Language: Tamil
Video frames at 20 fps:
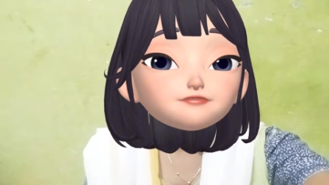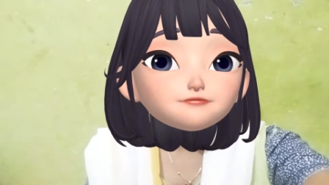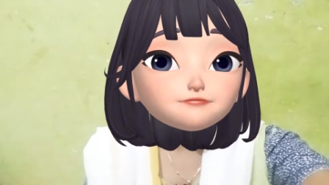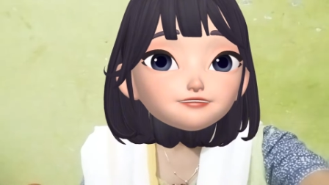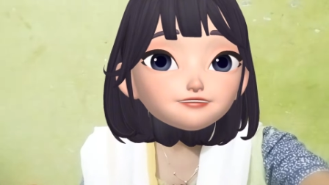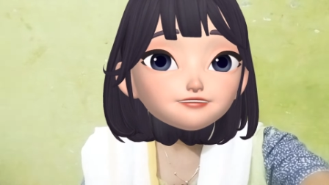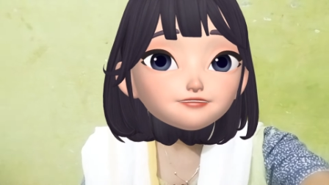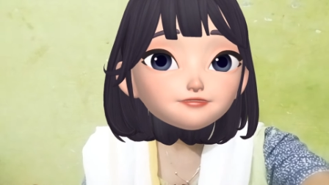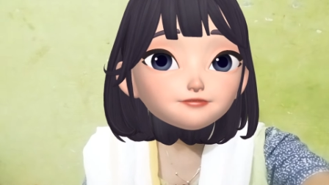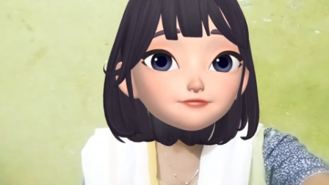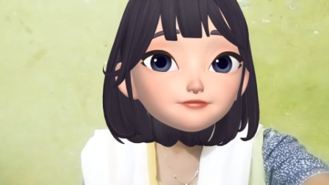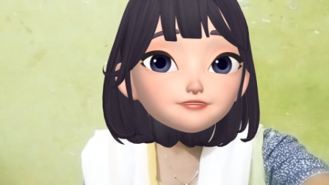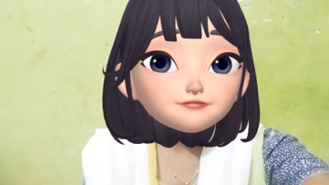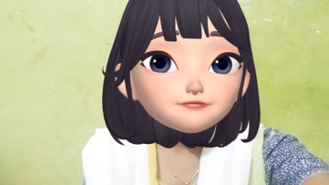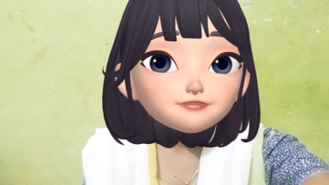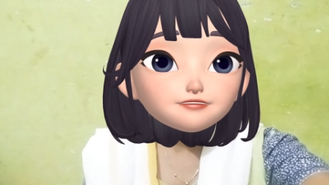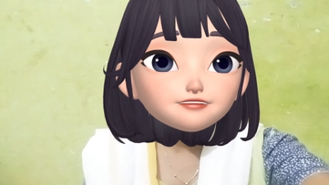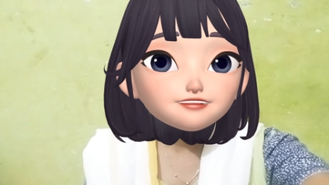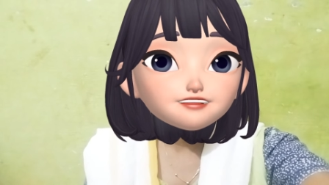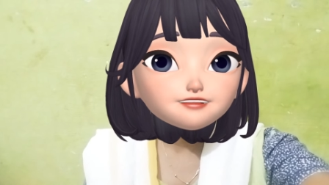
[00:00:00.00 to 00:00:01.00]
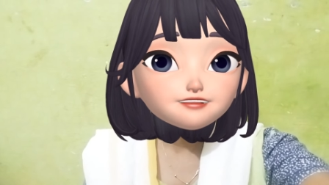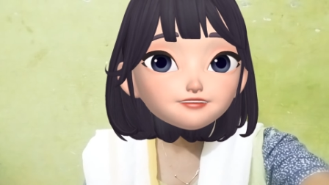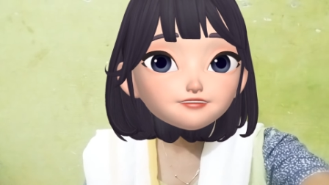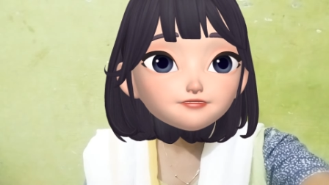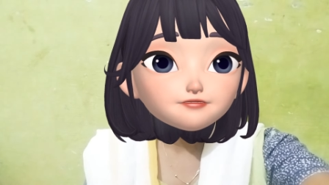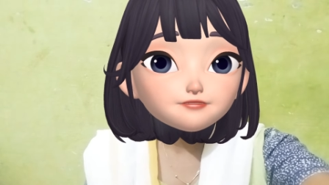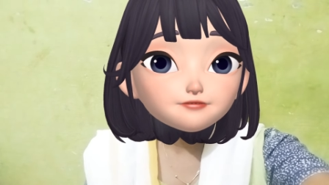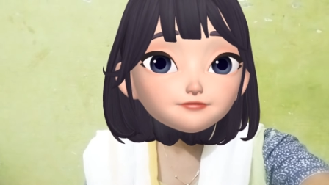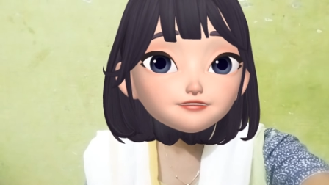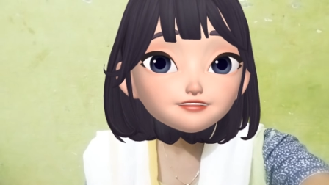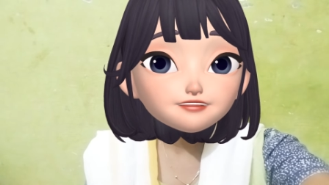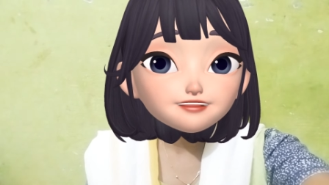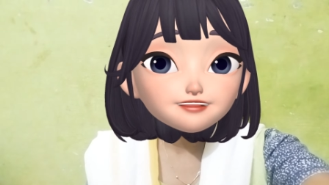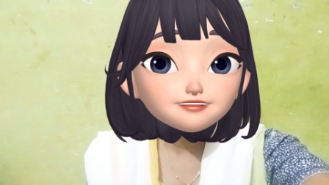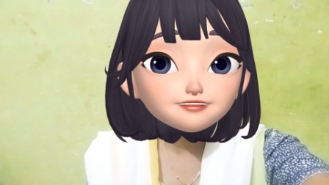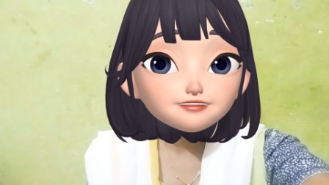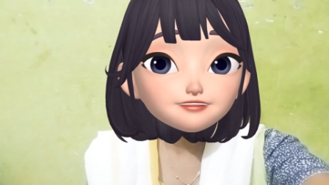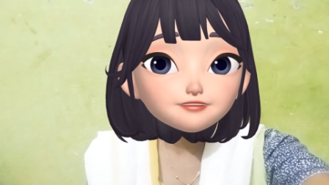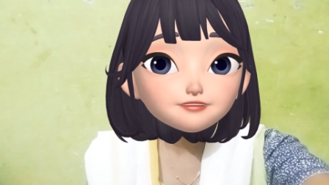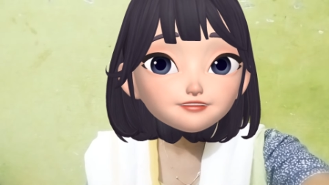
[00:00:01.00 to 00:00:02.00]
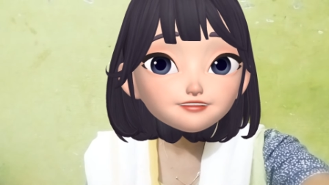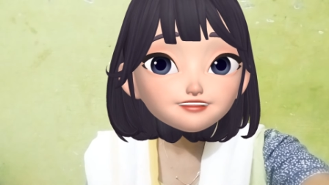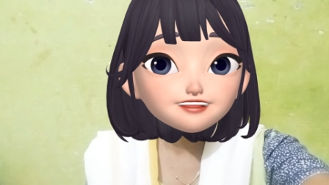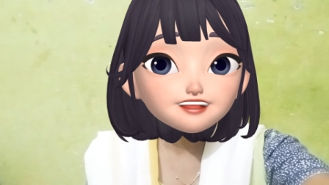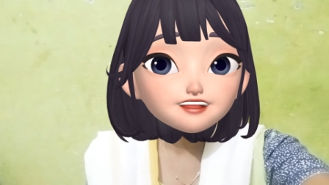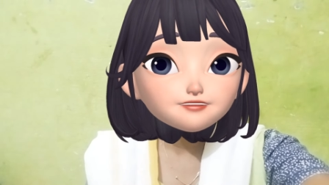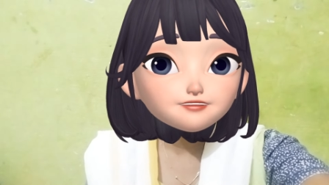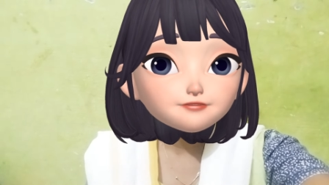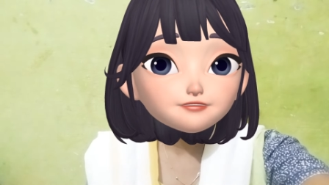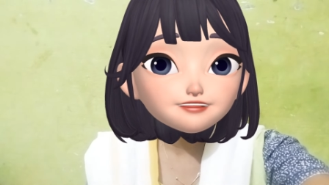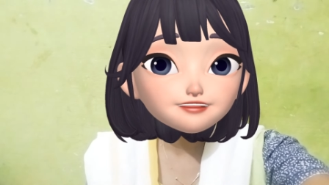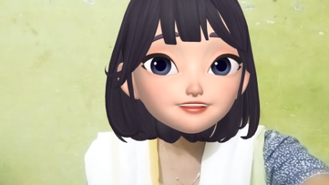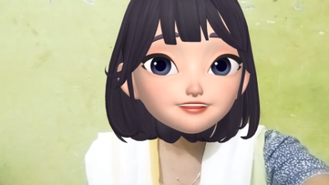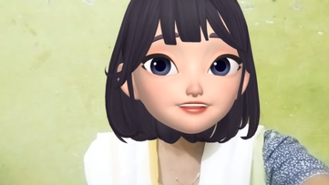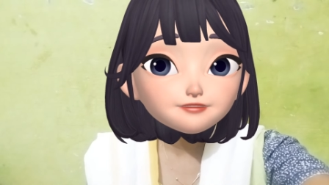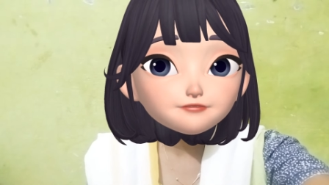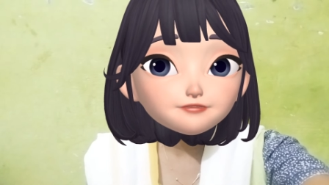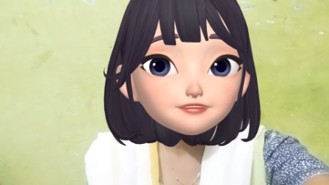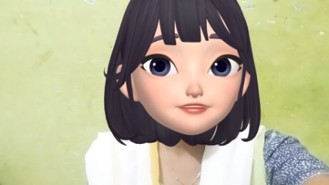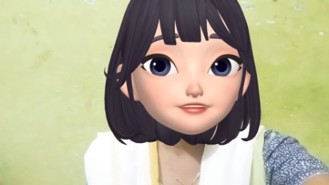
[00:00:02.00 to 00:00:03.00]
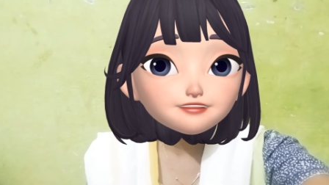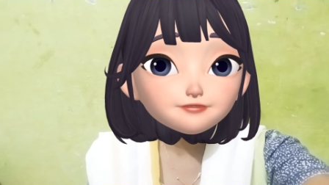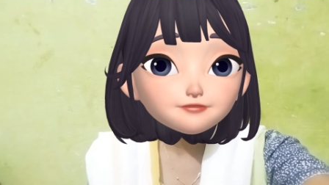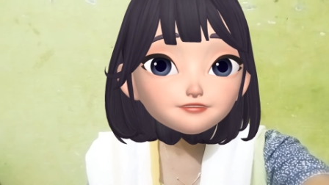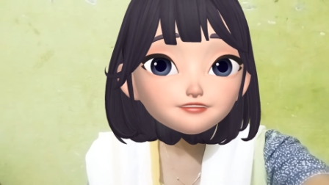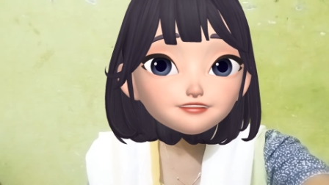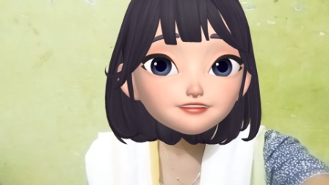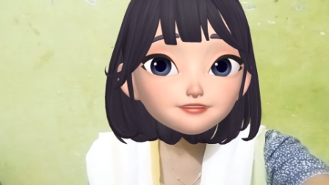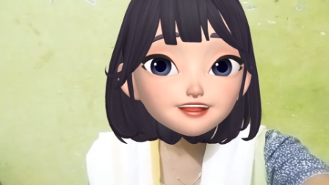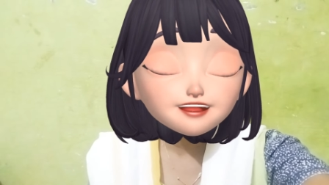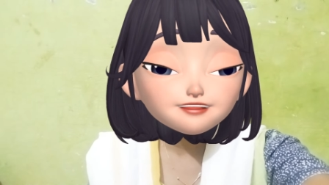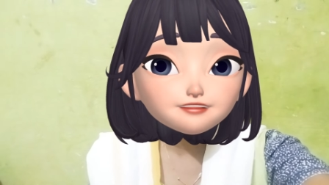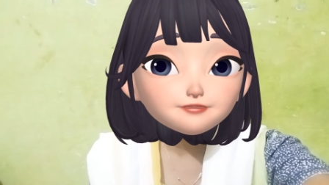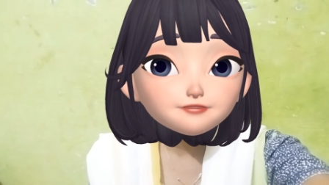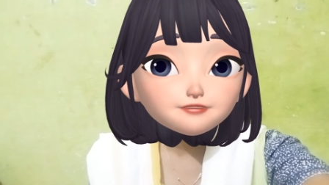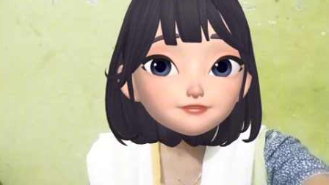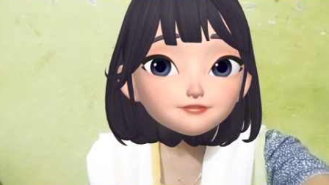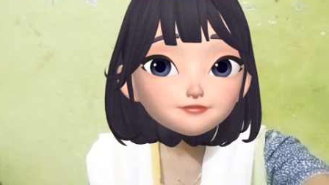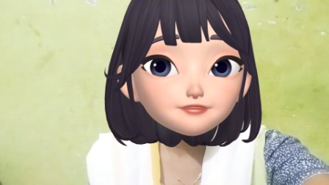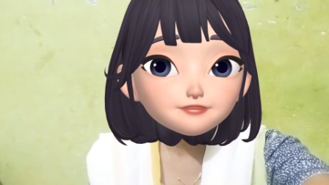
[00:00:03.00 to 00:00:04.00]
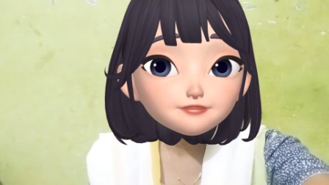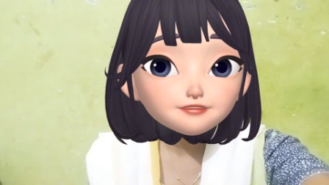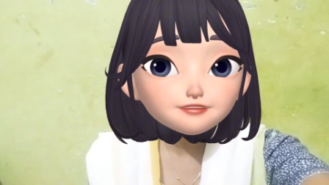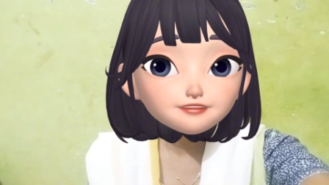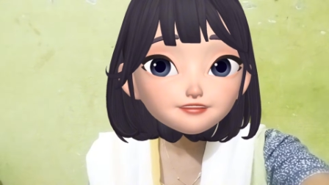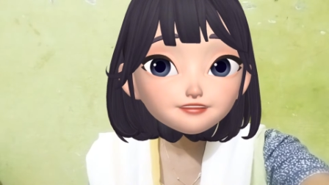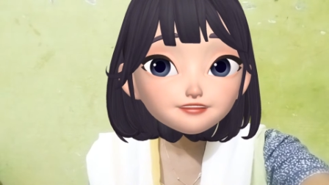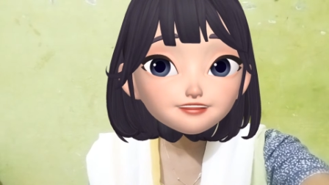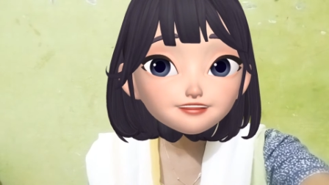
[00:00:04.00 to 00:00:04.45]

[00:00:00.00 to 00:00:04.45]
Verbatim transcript: அன்றத்தப்பெல்லாம் பண்ணிட்டு இந்த கோபி காலையில எந்திரிச்சு எதுவுமே நடக்காத மாதிரி நார்மலா ராதிகா கிட்ட போயிட்டு பேசுறாங்க